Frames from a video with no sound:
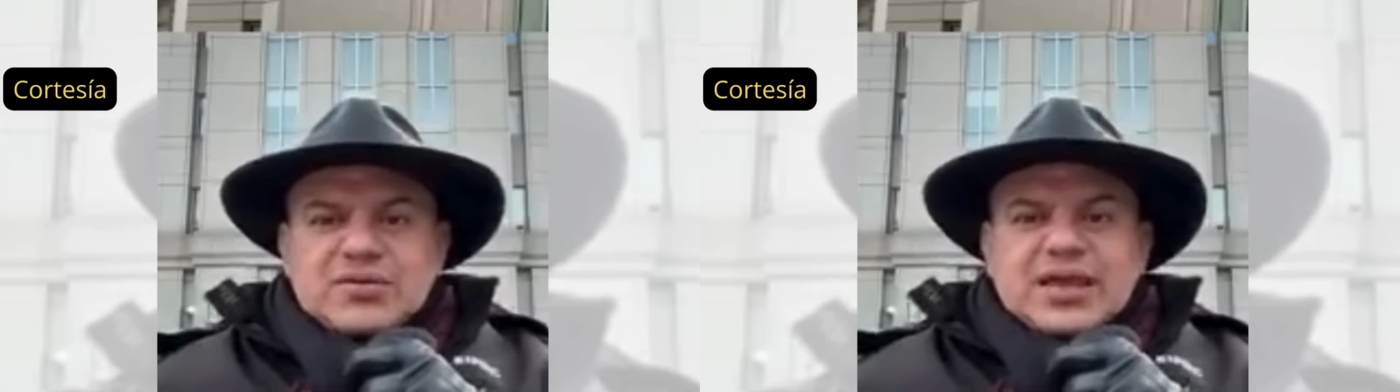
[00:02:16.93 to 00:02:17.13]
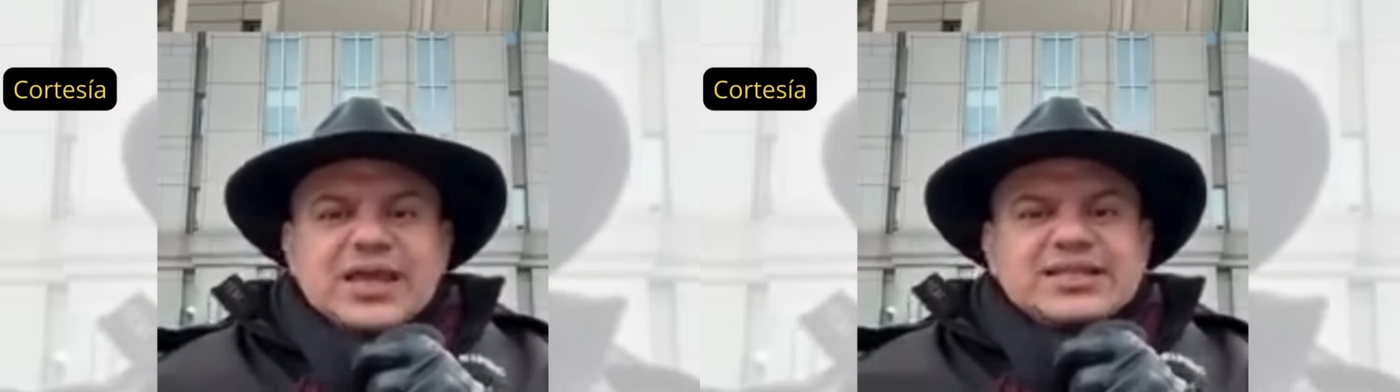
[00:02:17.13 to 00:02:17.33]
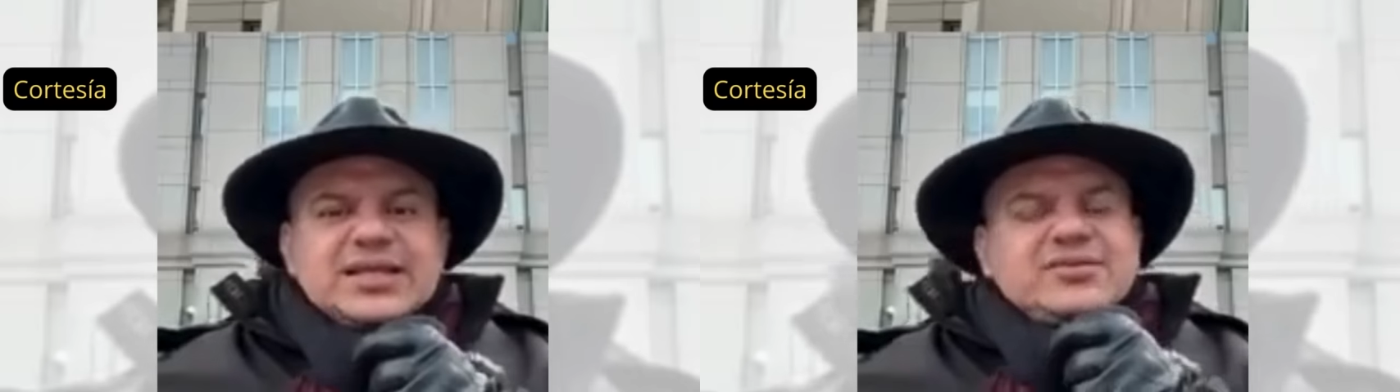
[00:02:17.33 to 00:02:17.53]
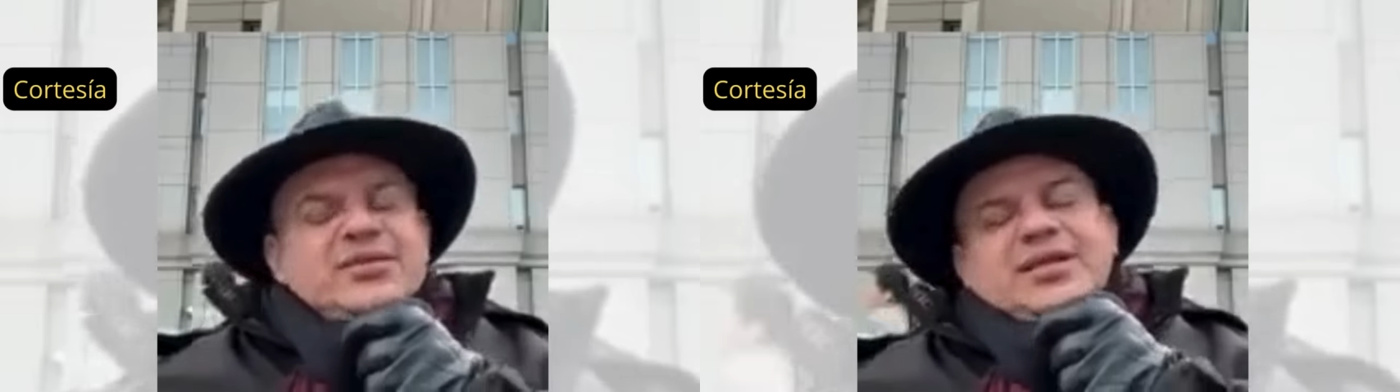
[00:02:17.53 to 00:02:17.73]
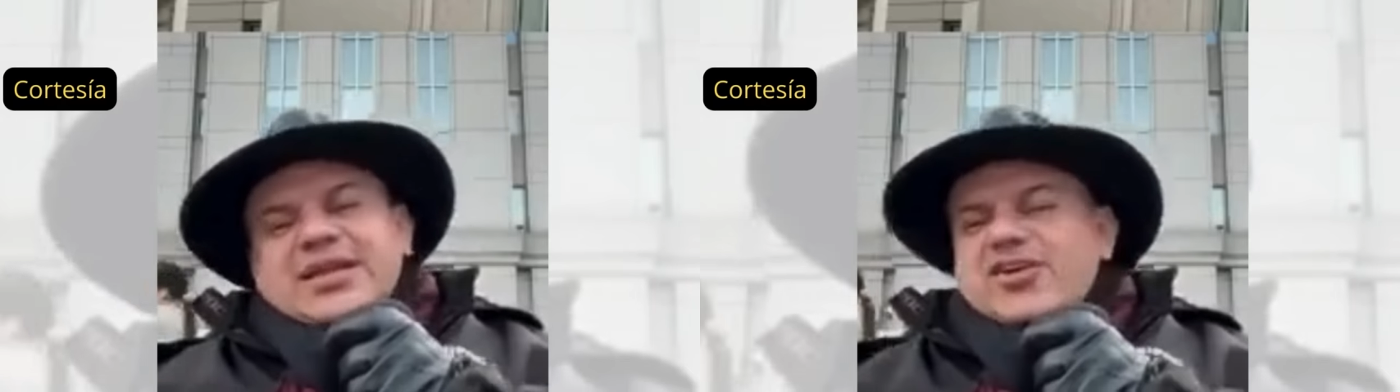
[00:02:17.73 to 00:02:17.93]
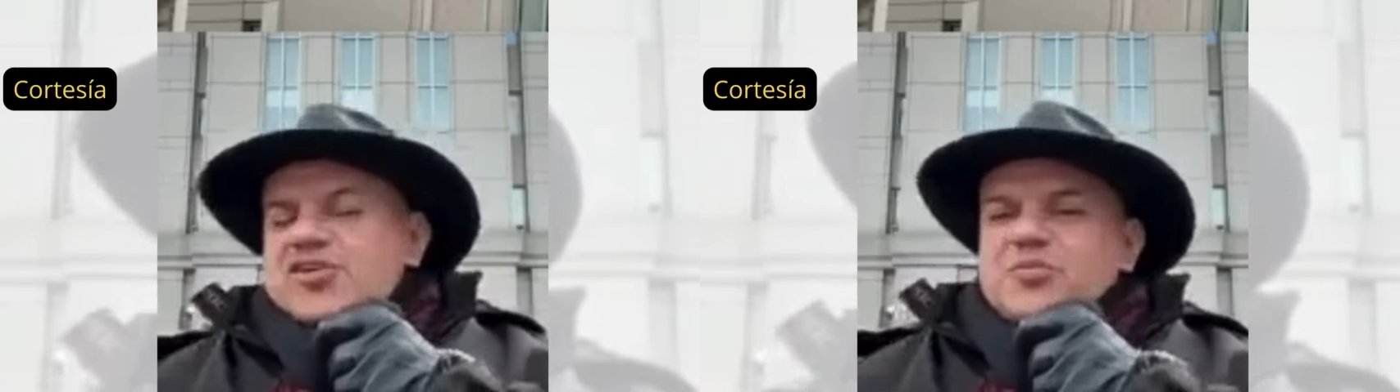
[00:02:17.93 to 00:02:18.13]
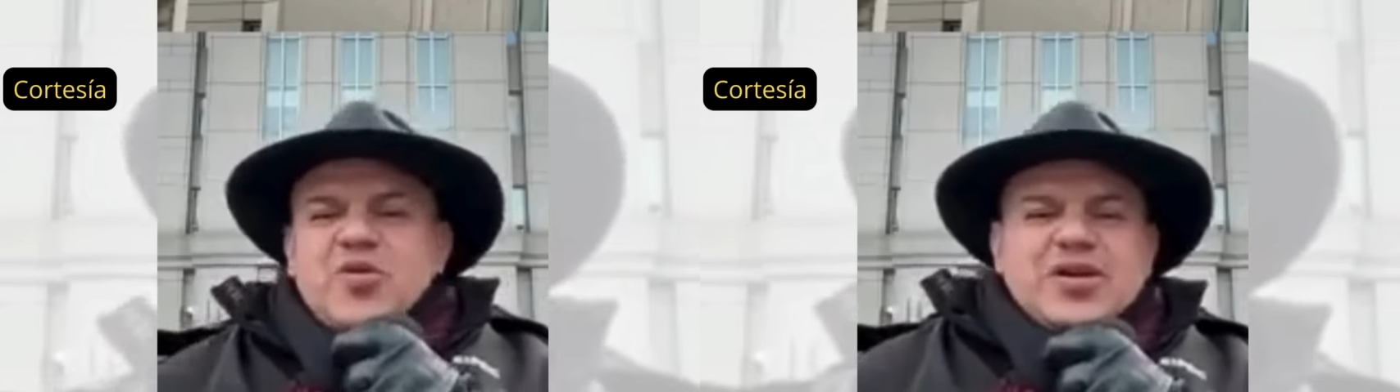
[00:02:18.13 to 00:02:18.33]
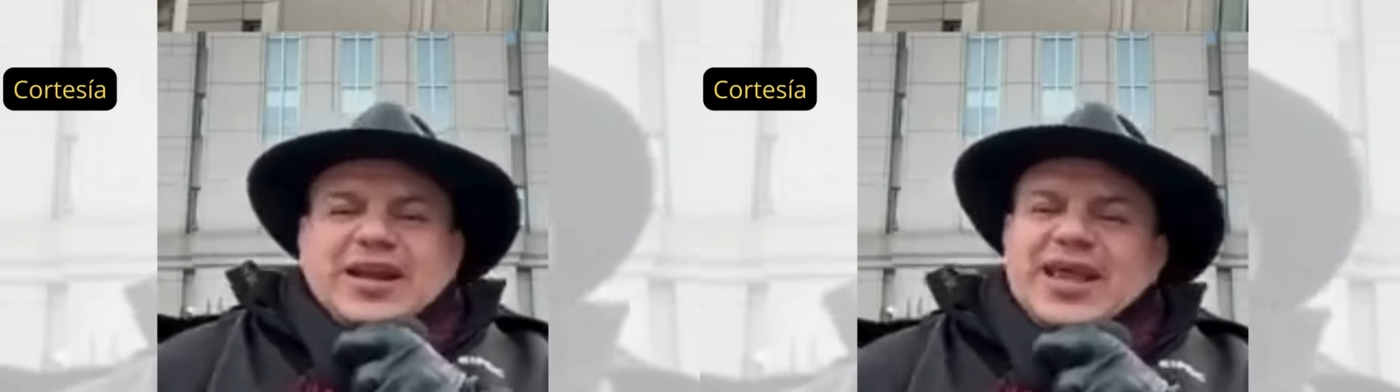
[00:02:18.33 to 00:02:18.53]
Es que, es que yo no
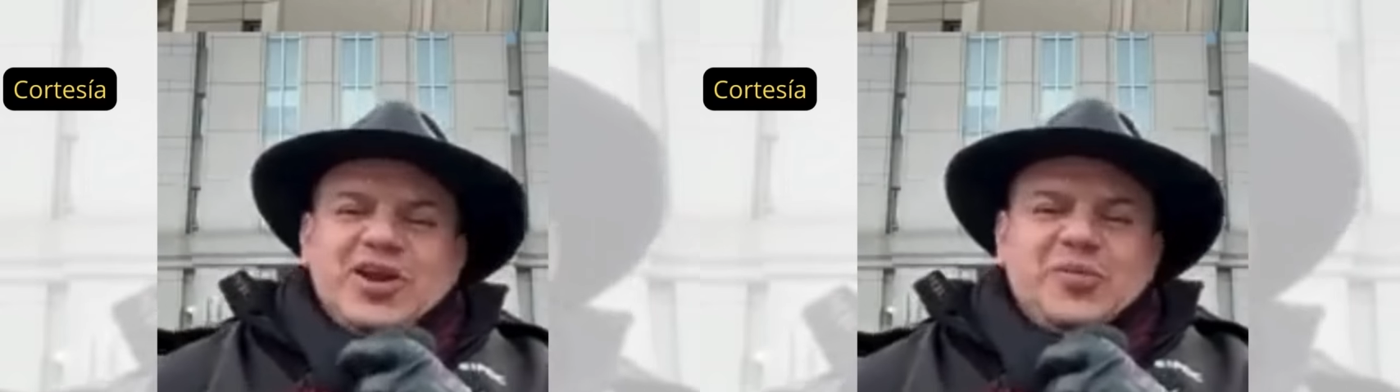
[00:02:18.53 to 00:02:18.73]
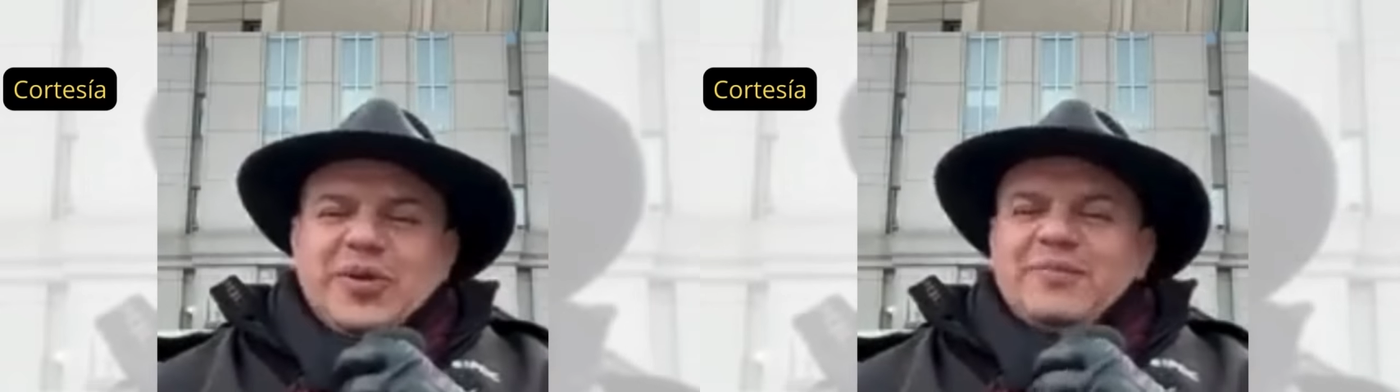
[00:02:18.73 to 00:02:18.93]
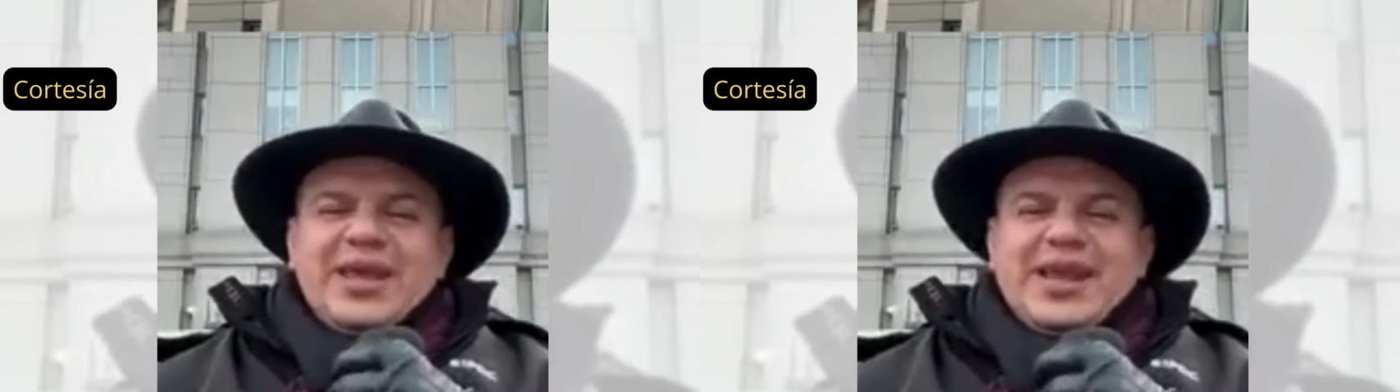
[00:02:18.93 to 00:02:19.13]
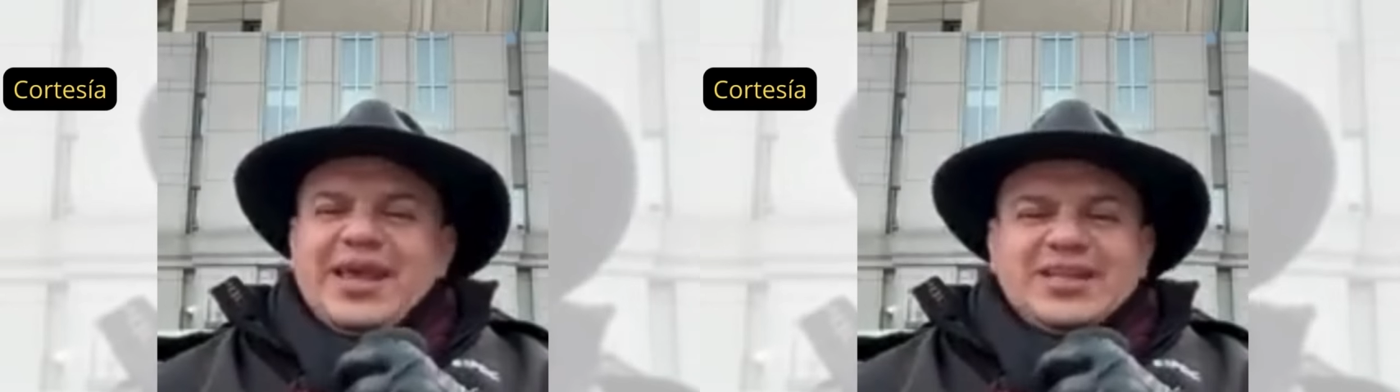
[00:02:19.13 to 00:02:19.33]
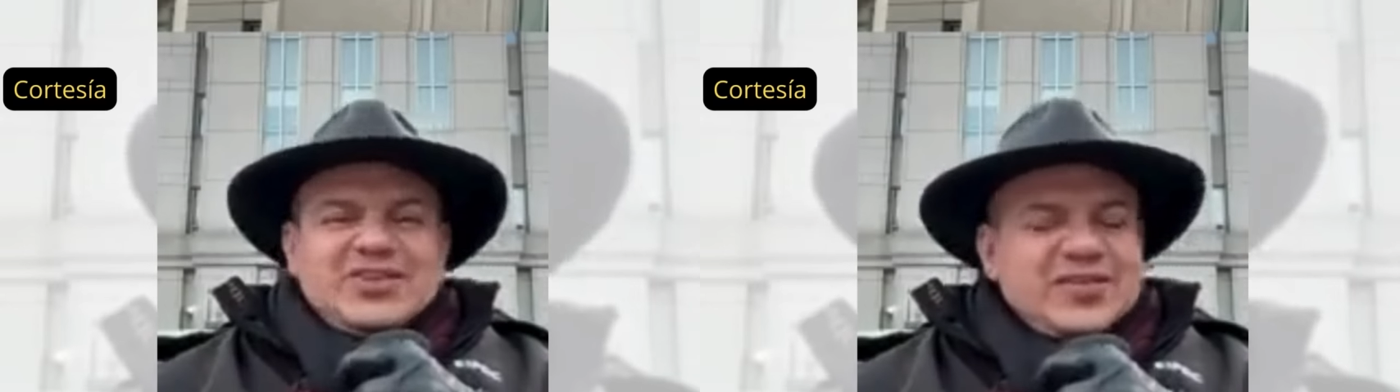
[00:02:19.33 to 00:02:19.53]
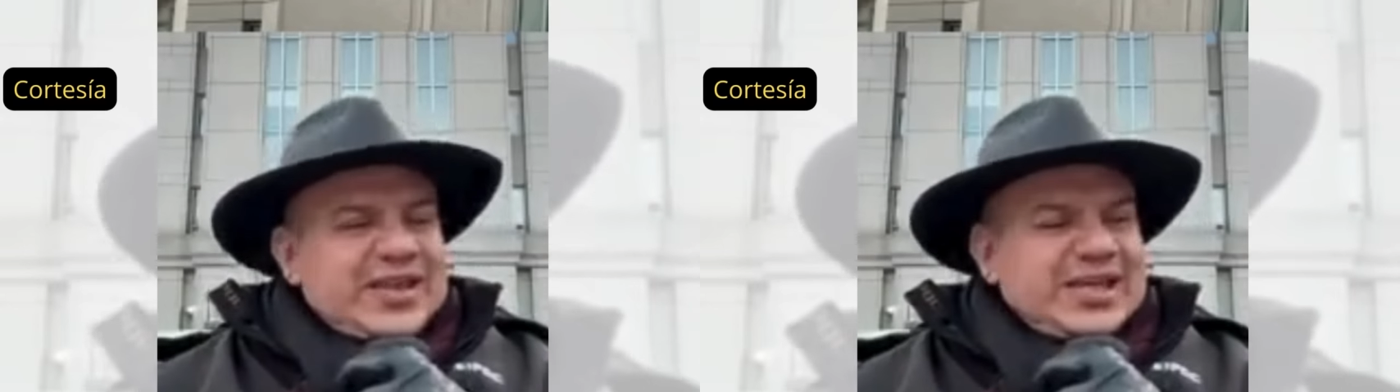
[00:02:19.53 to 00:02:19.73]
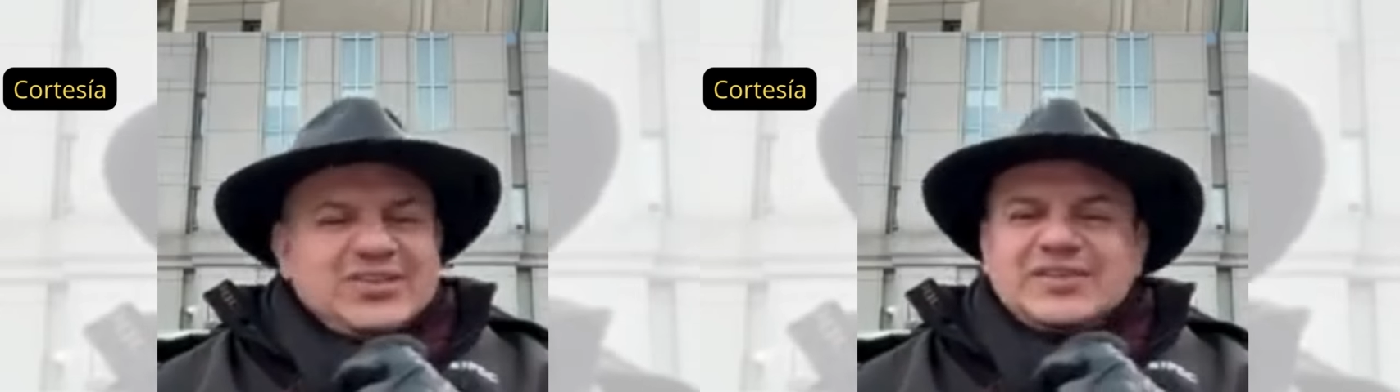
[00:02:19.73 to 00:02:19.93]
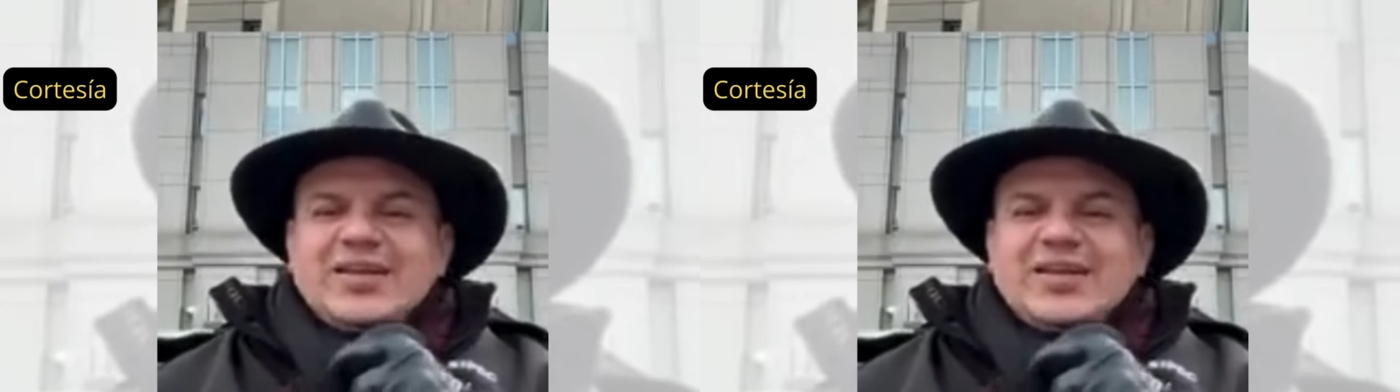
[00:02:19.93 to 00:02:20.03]
puedo creerlo, pues mire, esto, este sí,